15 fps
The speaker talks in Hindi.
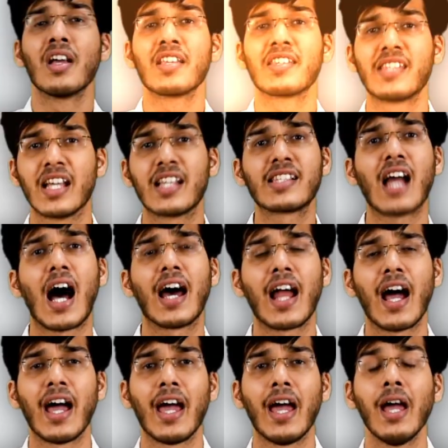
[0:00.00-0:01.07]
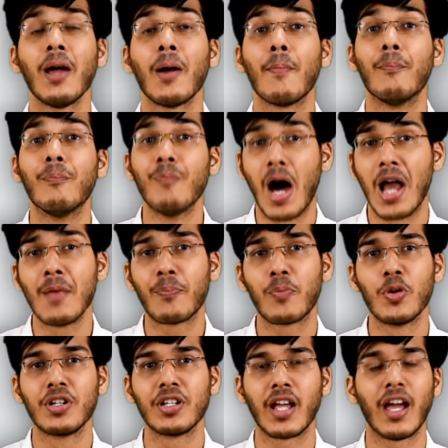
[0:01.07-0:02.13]
सिक्स आ रहा है मन
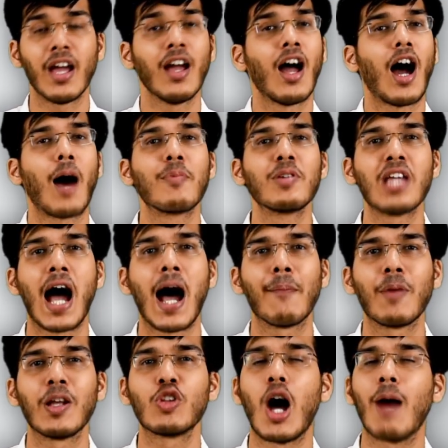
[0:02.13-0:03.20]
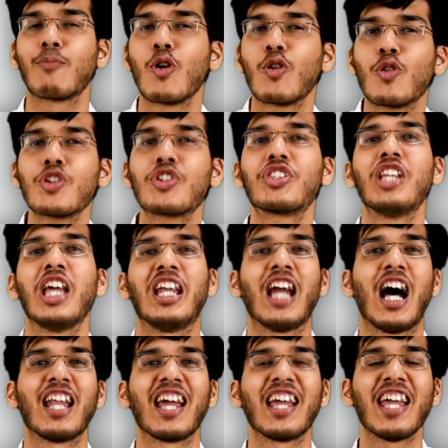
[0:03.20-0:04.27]
पुण्य अब यहां पे तो आपको कुछ
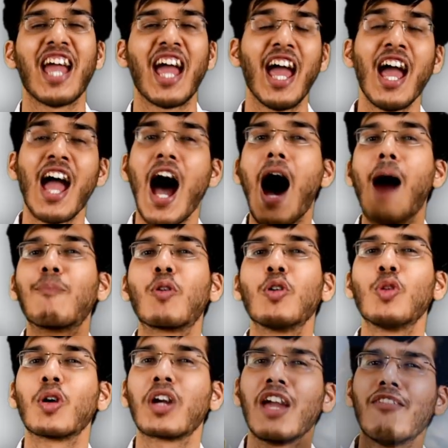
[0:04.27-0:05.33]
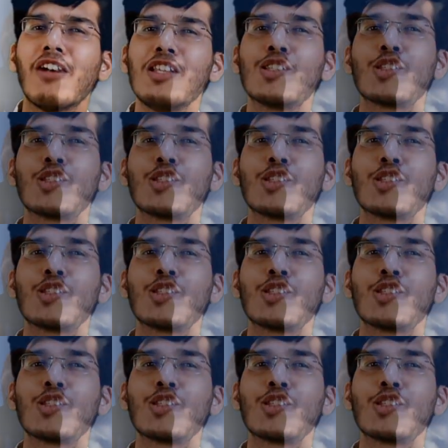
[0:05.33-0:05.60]
देना नहीं है आपको तो केवल